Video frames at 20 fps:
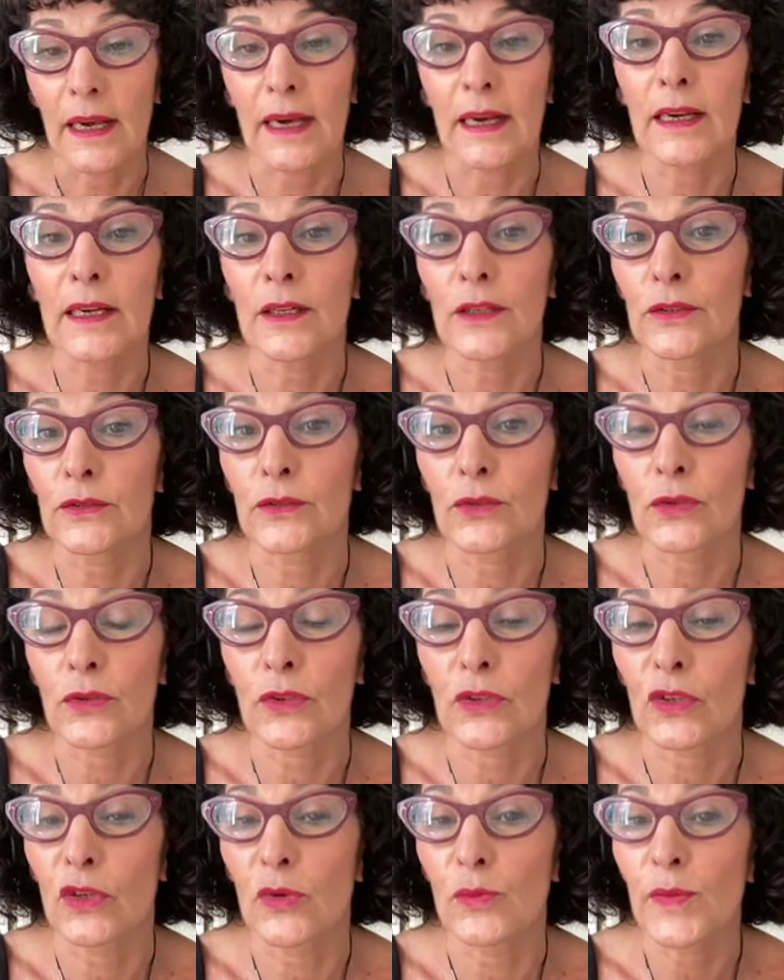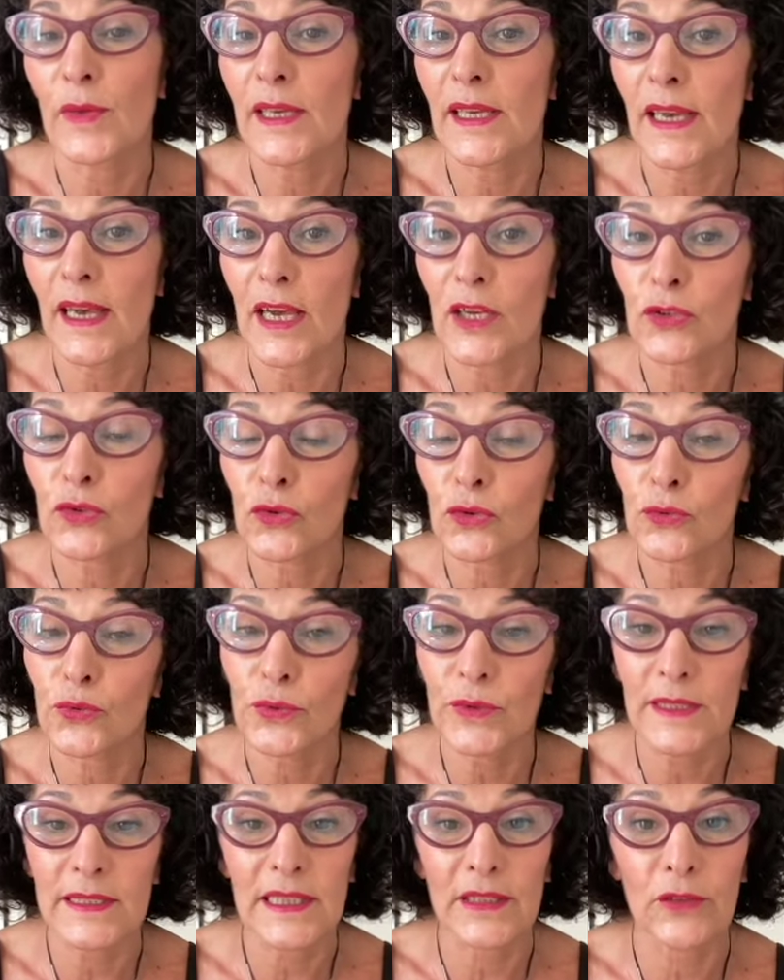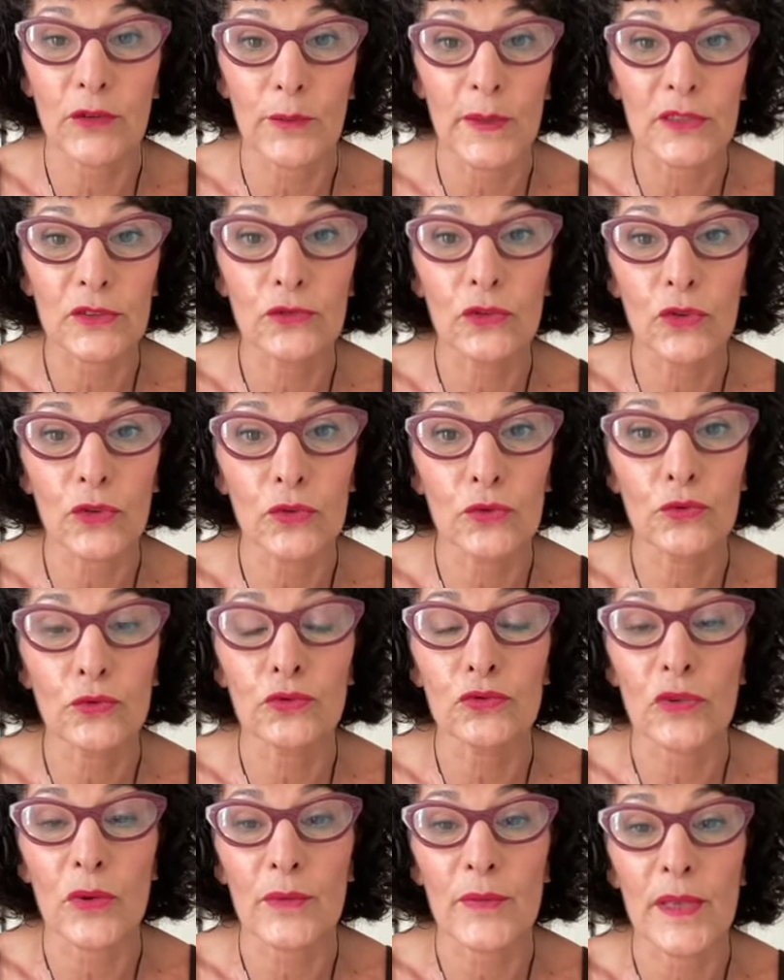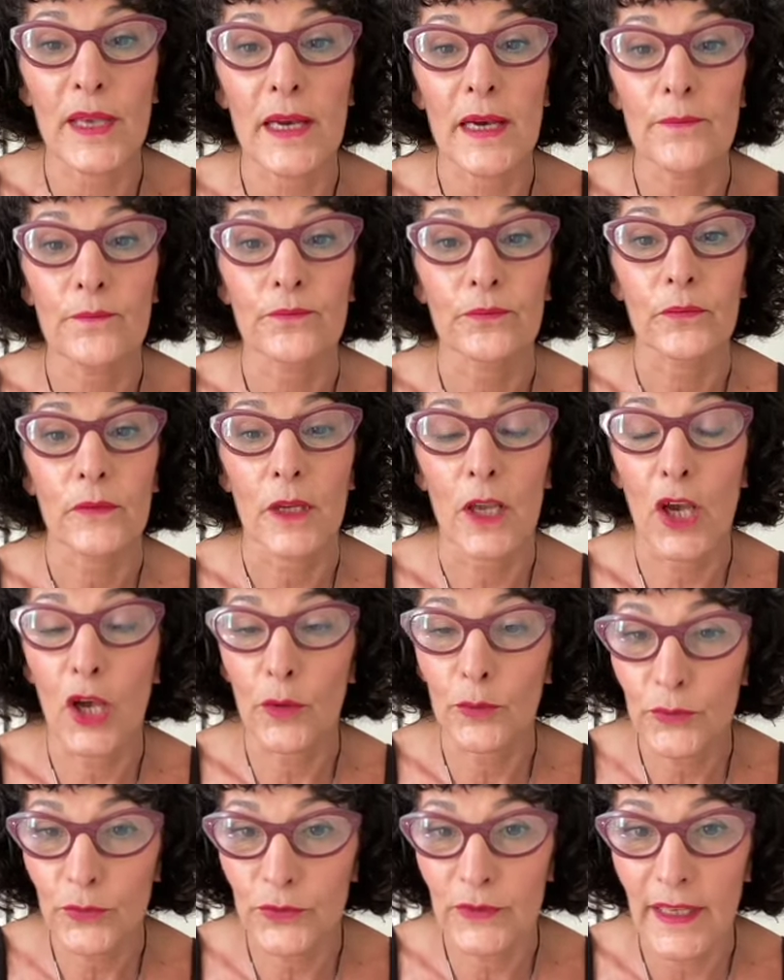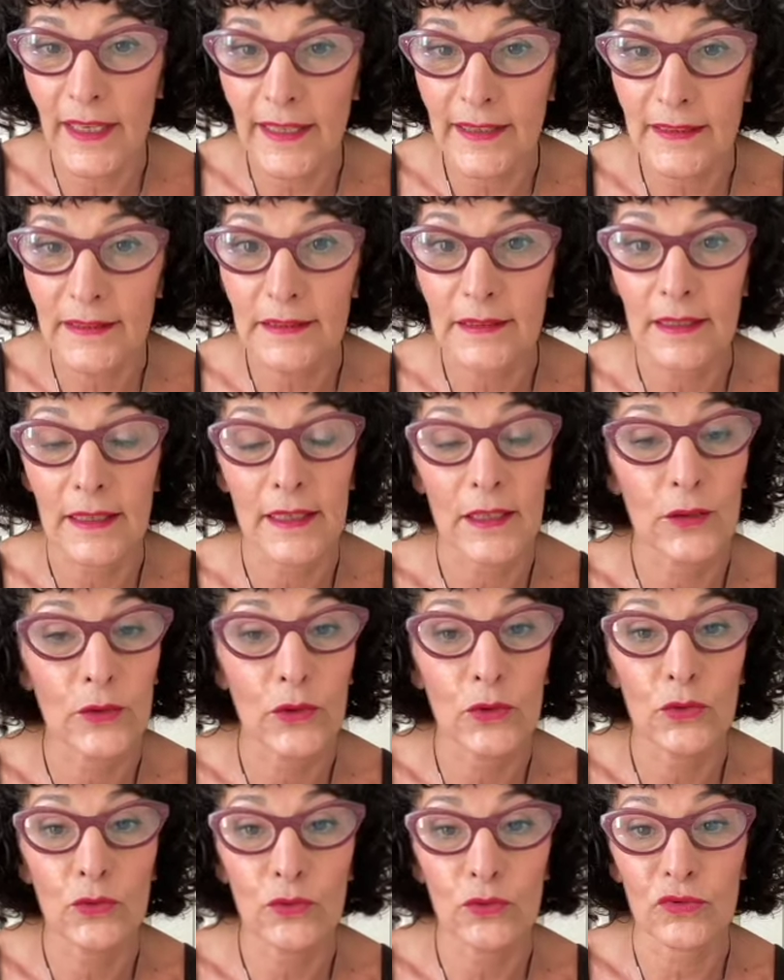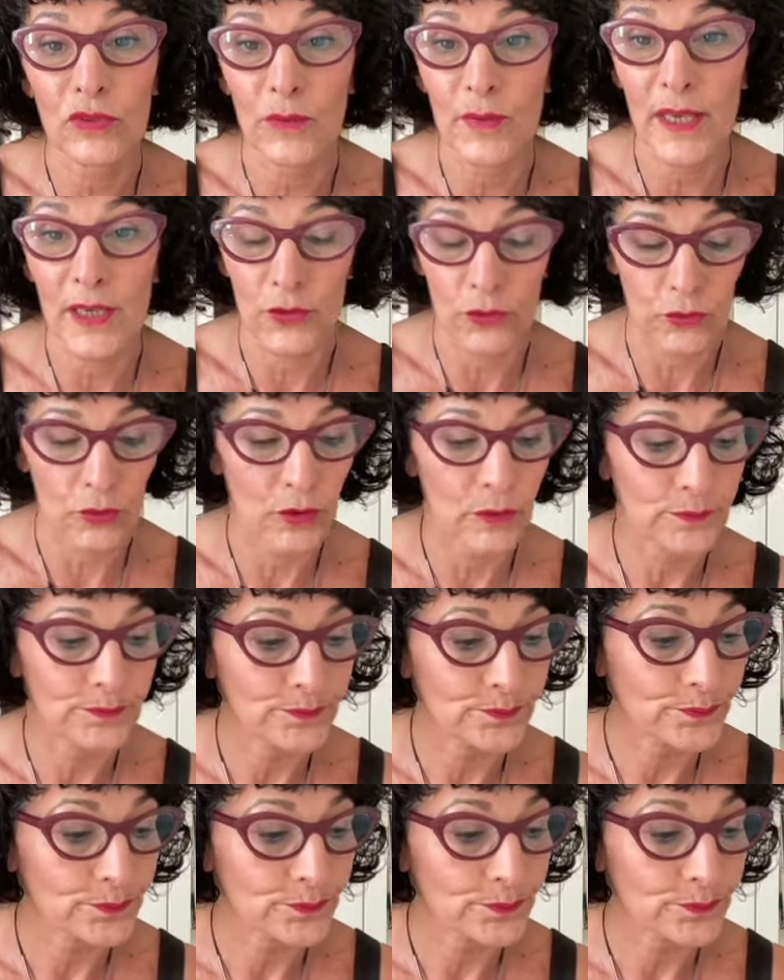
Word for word: Hein. Euh, donc, mets à jour toutes les informations, que tout soit bien up-to-date et que tout soit bien à jour.